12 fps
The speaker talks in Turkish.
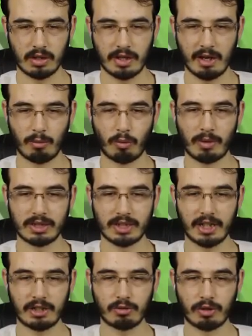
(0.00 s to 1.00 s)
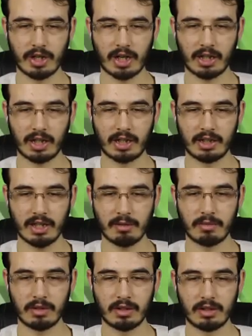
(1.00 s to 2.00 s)
El bombası gerçi oraya kadar gider
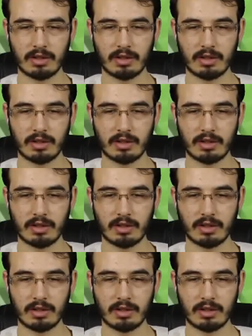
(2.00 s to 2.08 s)
mi?